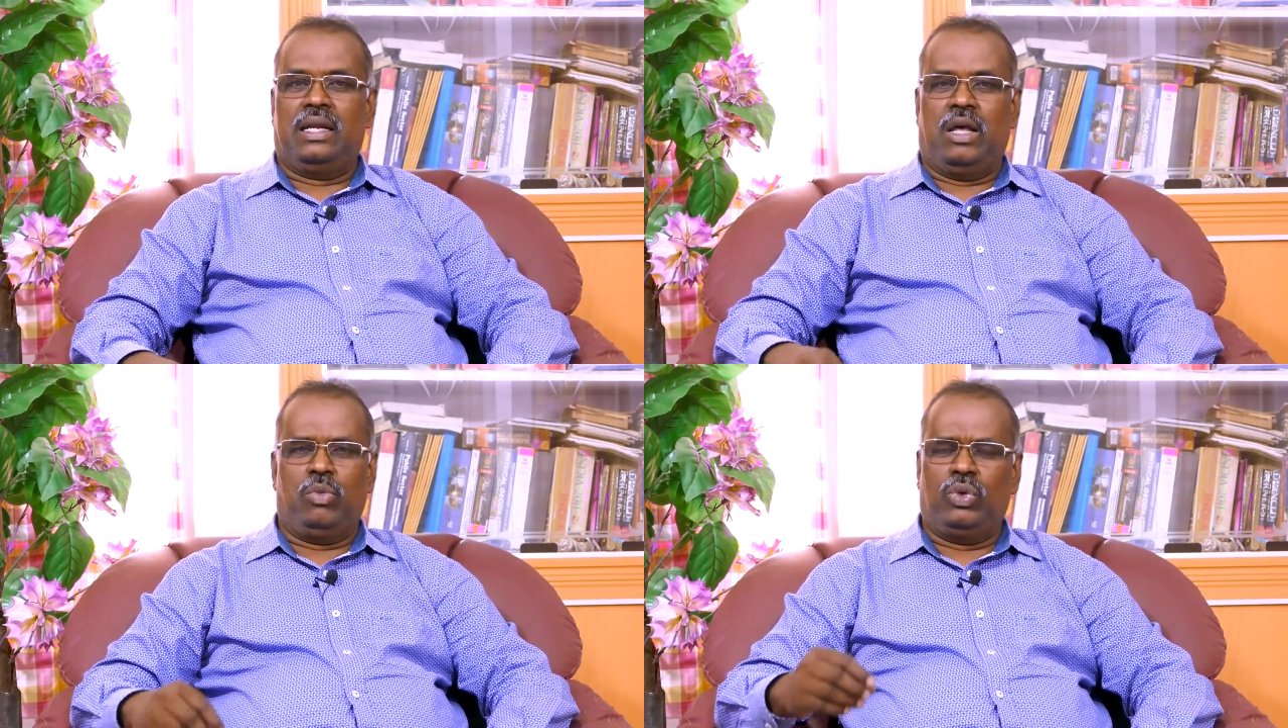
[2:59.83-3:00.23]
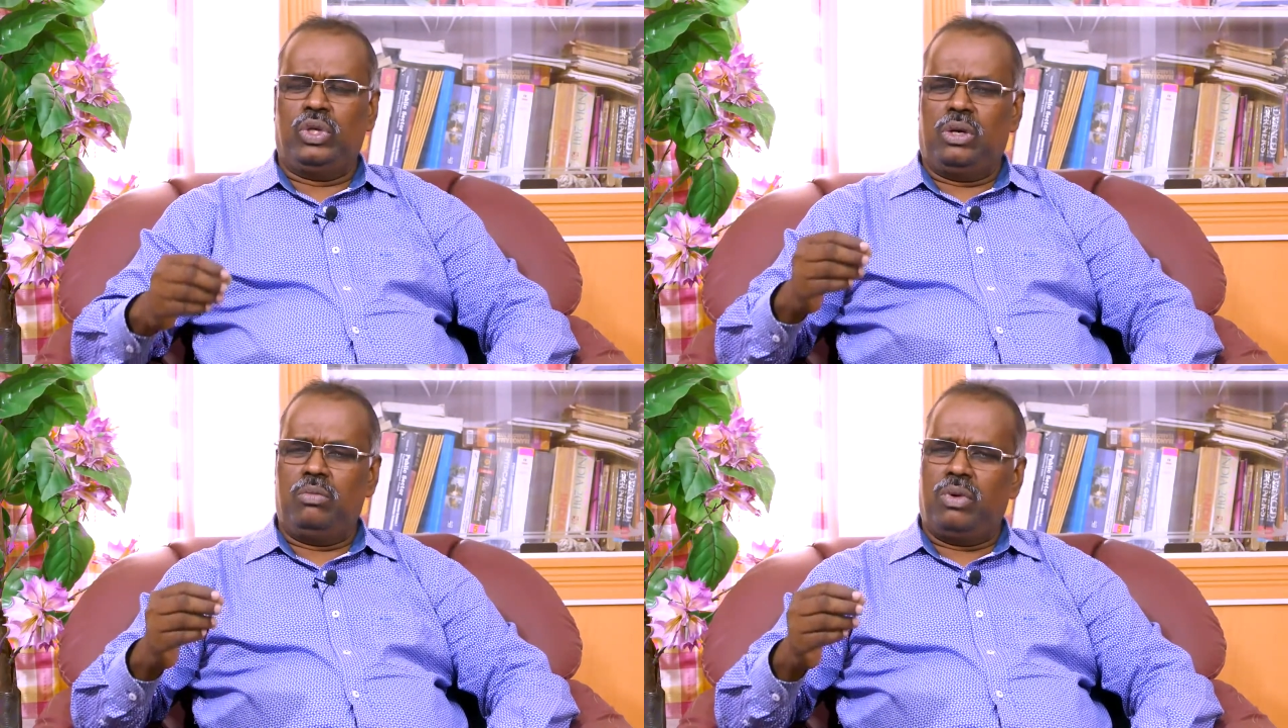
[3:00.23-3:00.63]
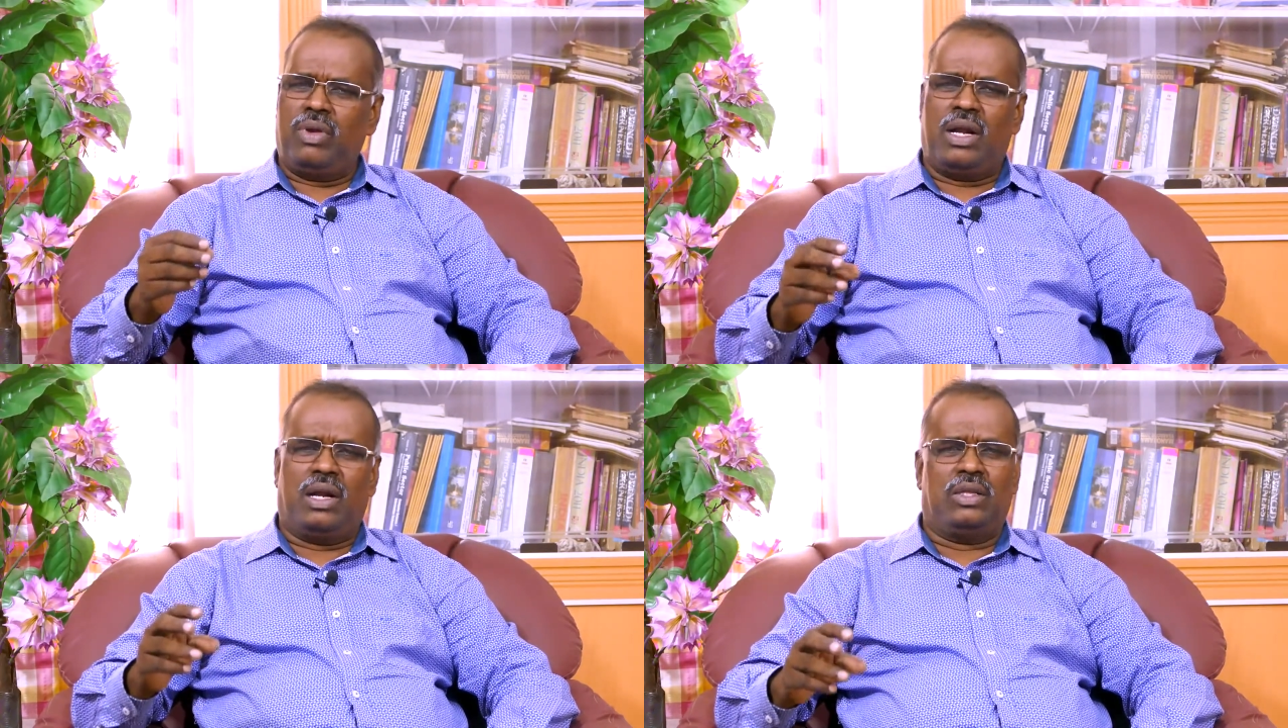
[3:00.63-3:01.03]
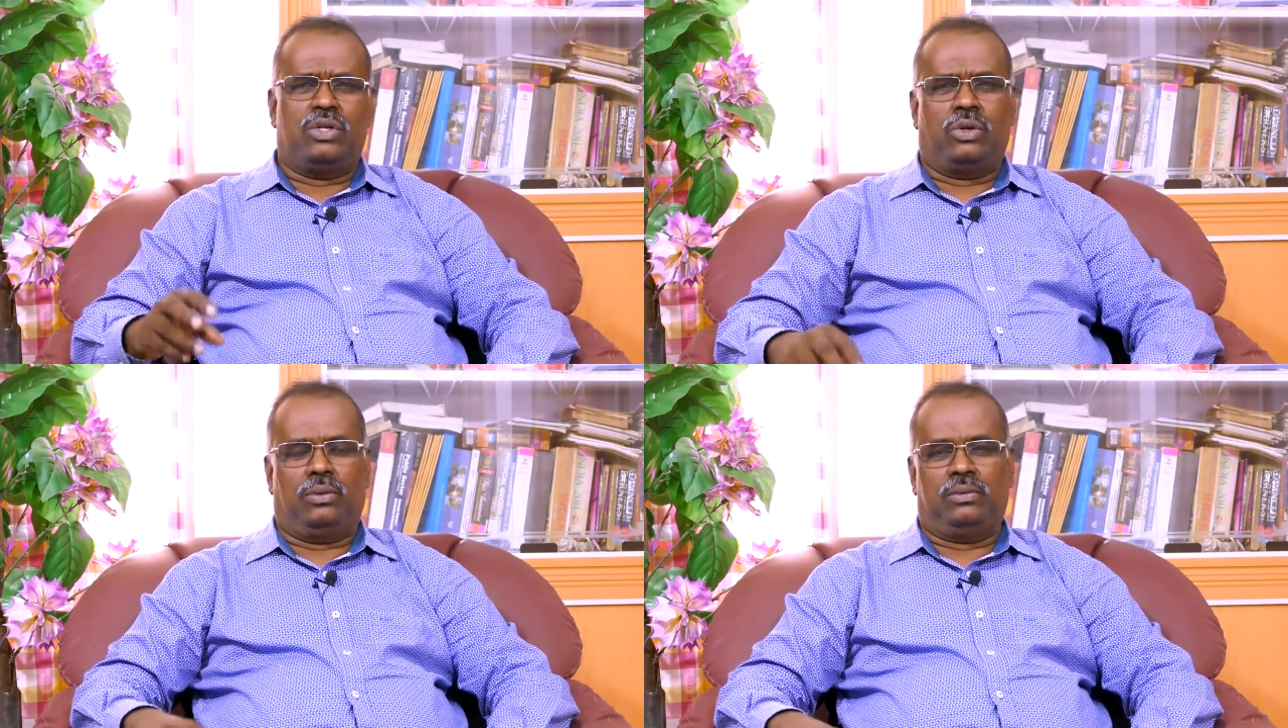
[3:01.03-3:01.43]
நம்ம வந்து ரொம்பவே
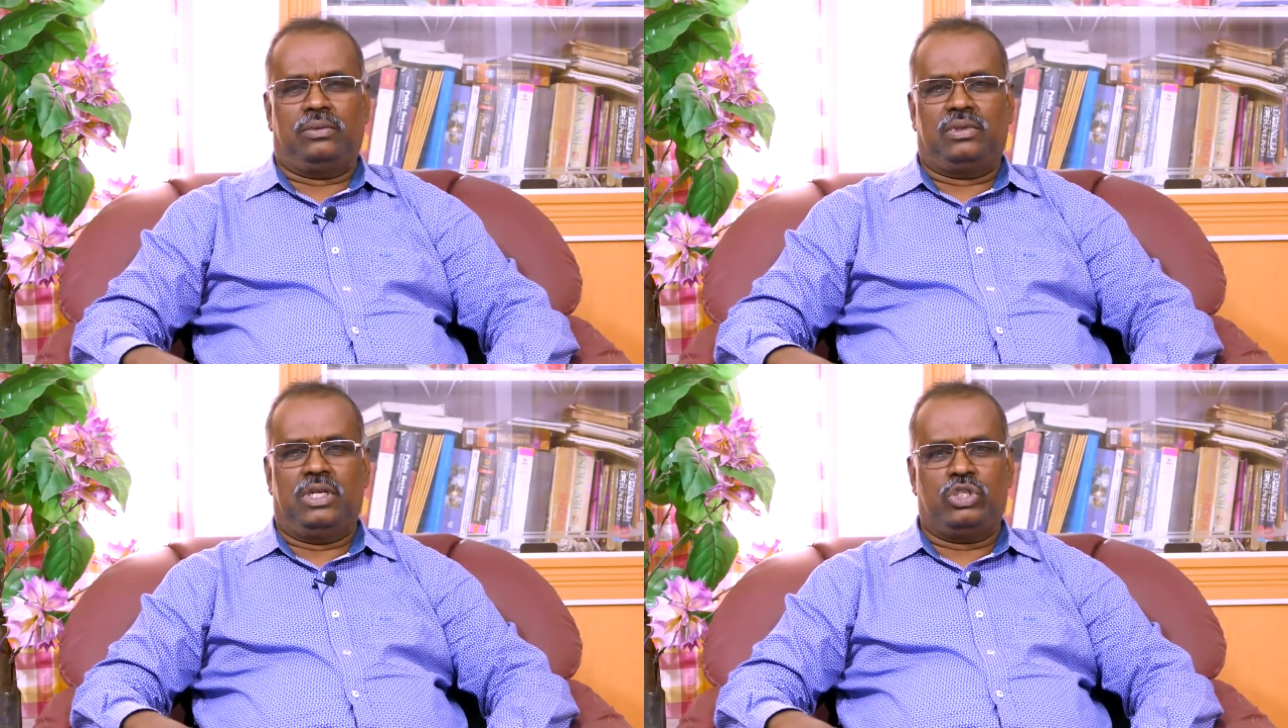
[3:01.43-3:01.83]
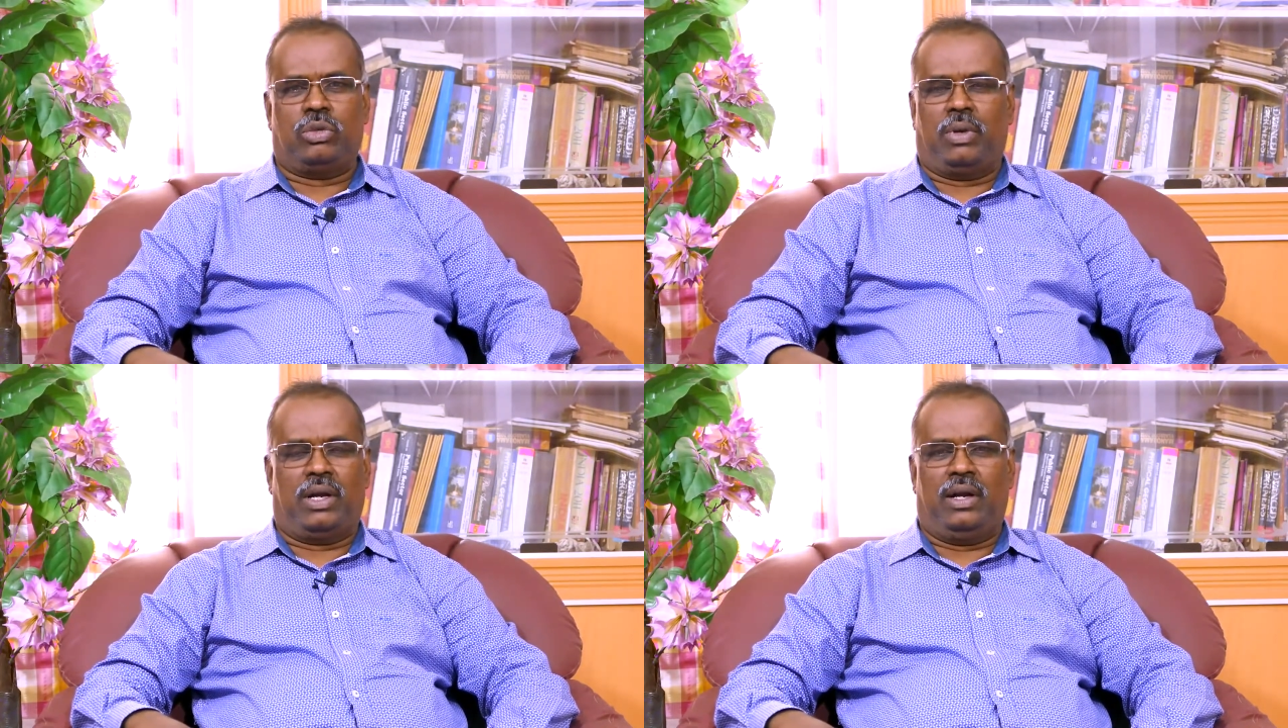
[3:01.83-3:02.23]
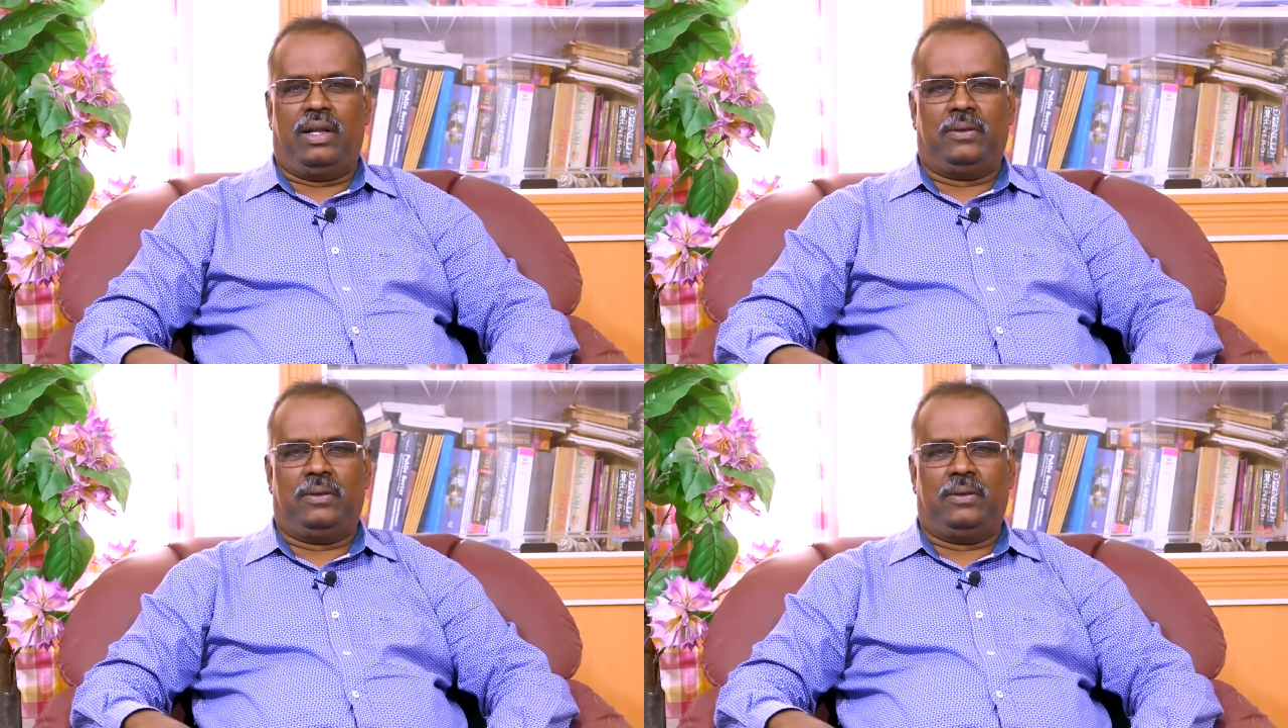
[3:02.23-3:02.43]
இழந்துட்டோம் திருச்சபைகள்